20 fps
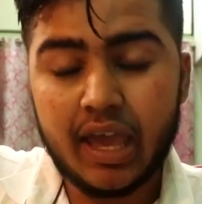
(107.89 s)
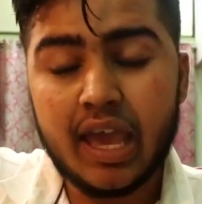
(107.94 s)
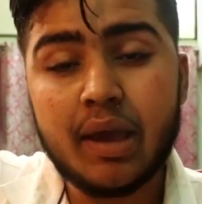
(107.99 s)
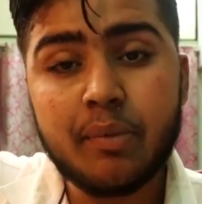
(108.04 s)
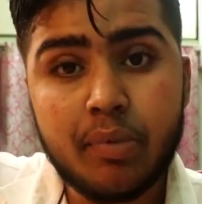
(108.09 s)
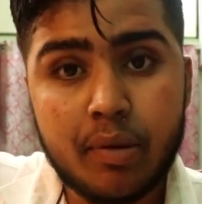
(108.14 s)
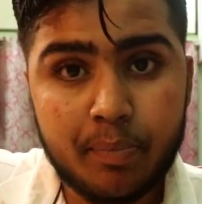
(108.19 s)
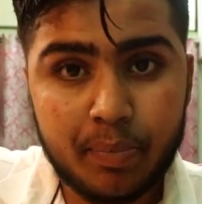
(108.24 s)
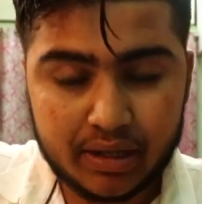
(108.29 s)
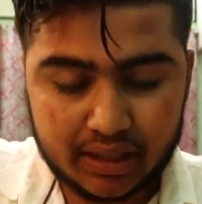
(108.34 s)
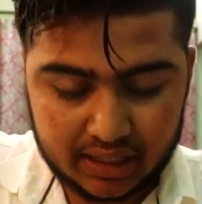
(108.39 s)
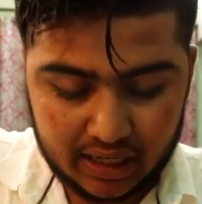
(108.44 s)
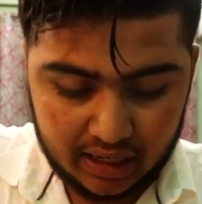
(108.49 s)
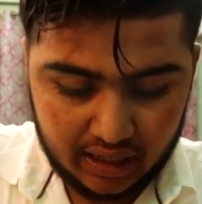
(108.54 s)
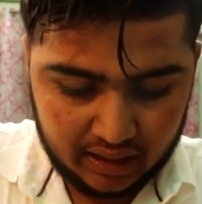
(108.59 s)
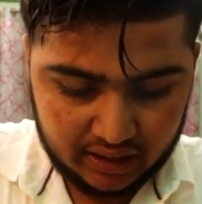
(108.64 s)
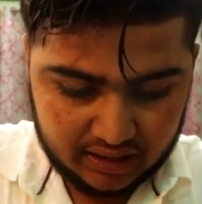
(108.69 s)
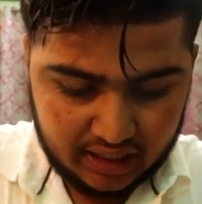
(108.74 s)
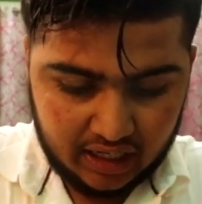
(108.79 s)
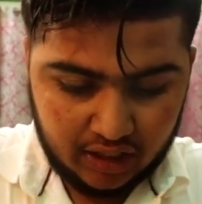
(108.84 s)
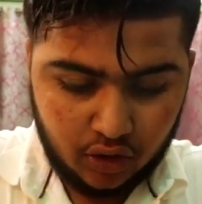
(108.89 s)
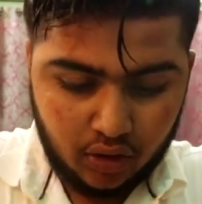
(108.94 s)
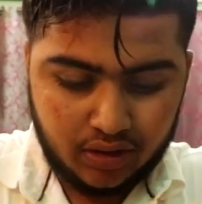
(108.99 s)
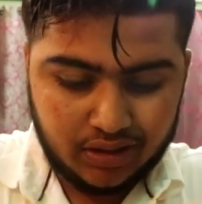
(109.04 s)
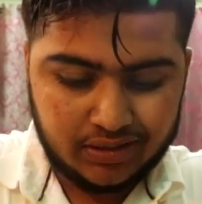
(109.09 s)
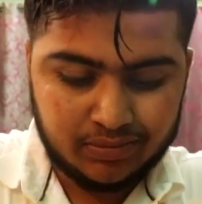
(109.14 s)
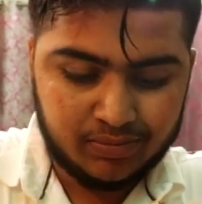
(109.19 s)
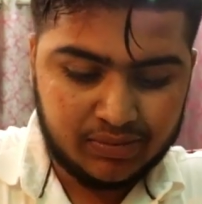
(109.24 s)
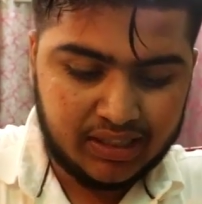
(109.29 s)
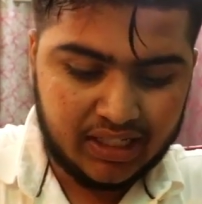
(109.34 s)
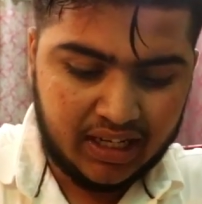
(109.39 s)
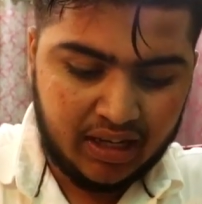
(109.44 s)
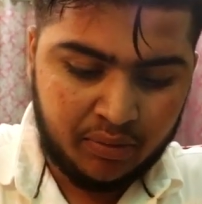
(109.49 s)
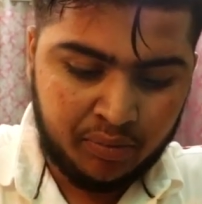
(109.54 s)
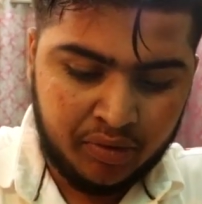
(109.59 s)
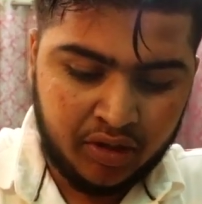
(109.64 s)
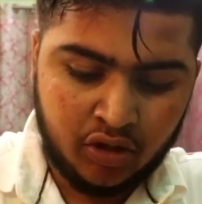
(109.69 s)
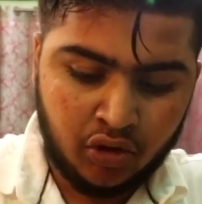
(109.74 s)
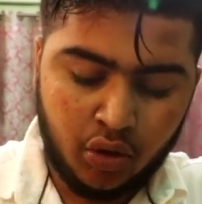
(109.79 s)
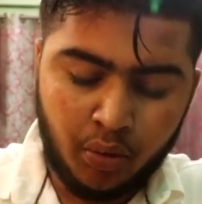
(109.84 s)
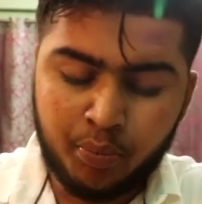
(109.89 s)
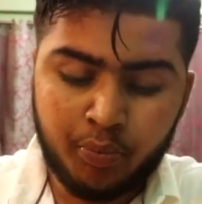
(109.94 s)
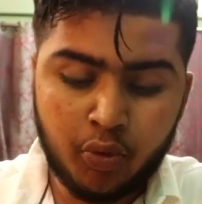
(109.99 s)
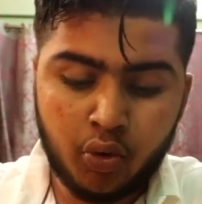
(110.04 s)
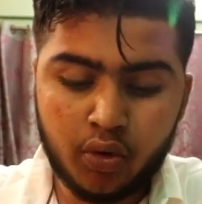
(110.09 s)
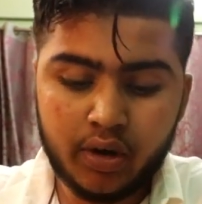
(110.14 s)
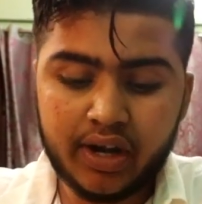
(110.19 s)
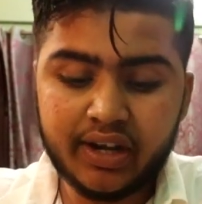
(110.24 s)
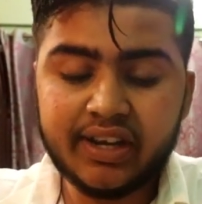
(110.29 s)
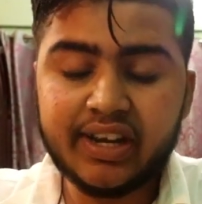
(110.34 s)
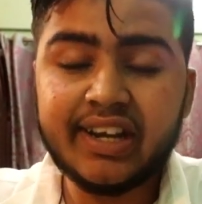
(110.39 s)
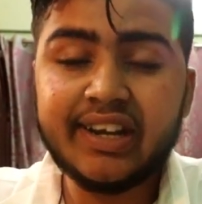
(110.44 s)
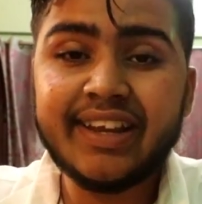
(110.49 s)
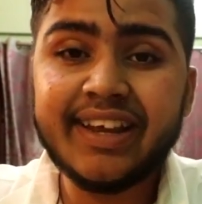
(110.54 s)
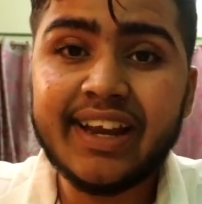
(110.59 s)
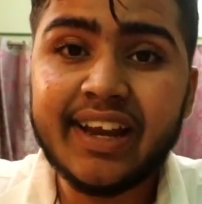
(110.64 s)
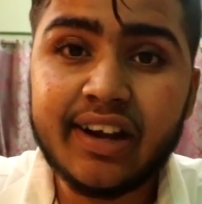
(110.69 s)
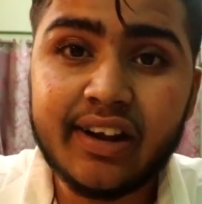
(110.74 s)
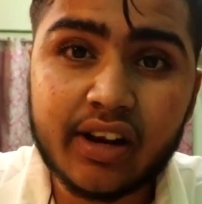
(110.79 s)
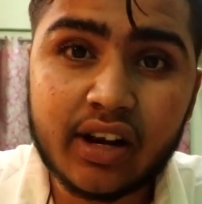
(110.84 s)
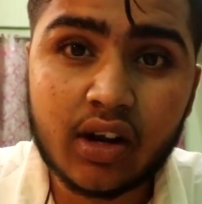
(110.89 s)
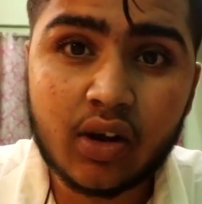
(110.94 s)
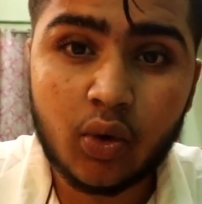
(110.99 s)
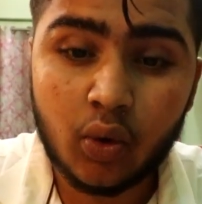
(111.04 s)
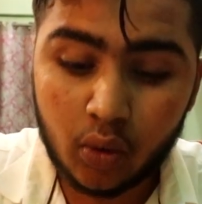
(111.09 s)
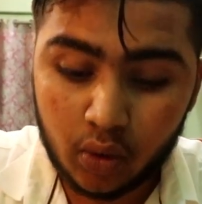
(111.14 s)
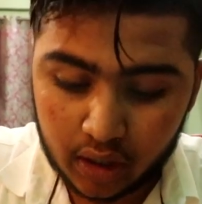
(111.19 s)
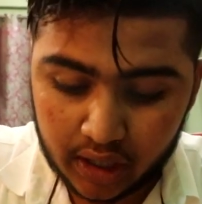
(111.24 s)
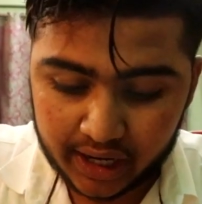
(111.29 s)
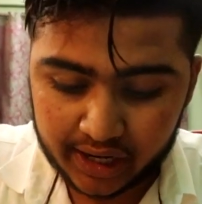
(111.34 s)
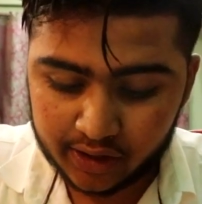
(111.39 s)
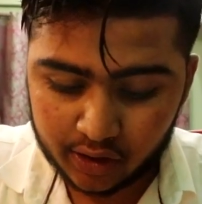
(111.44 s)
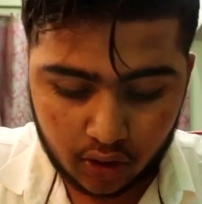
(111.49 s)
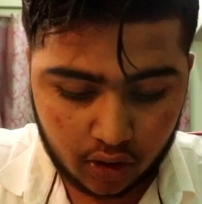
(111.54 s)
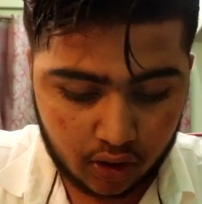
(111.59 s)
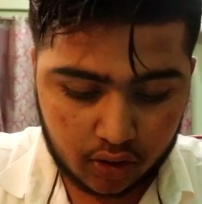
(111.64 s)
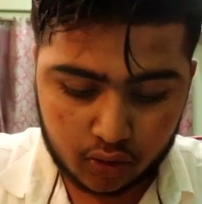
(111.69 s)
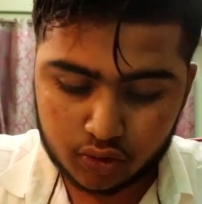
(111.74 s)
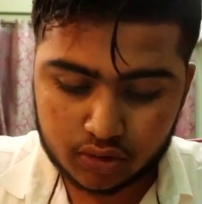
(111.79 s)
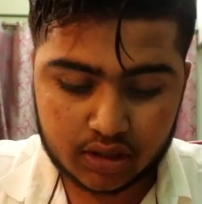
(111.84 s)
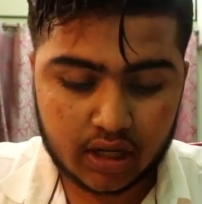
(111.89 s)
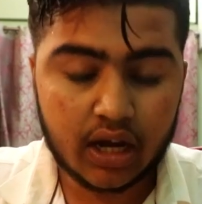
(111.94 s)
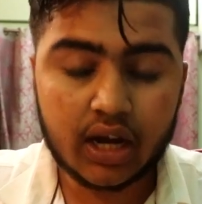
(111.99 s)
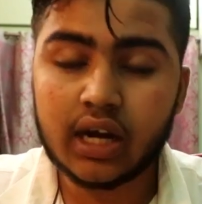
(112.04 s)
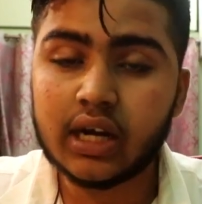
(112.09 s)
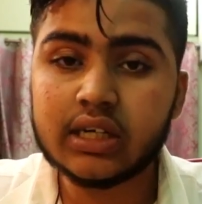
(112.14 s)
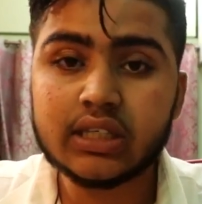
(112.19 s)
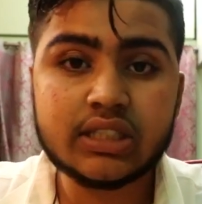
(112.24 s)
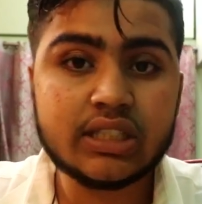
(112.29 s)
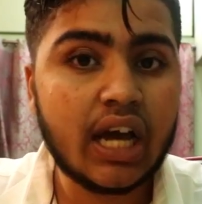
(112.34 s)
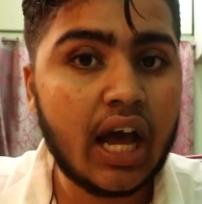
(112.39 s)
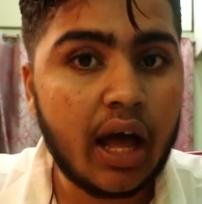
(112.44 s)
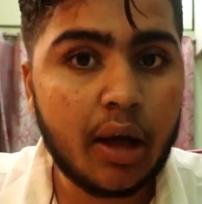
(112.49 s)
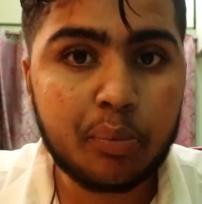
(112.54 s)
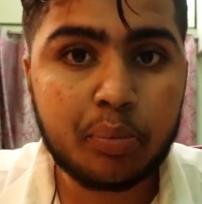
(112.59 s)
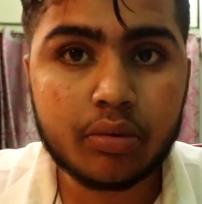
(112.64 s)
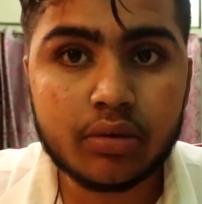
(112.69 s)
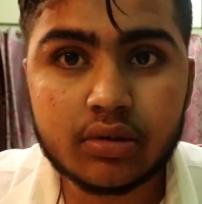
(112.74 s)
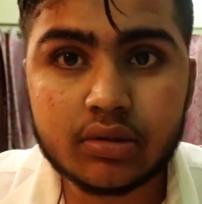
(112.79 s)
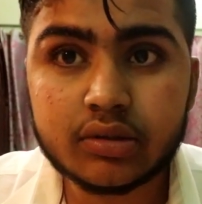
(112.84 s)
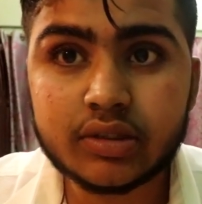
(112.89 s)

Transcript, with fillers: एक भी पत्थर लग जाए तो कम से कम नहीं तो पूरे रेडिएटर कूलेंट और उसका खर्चा आप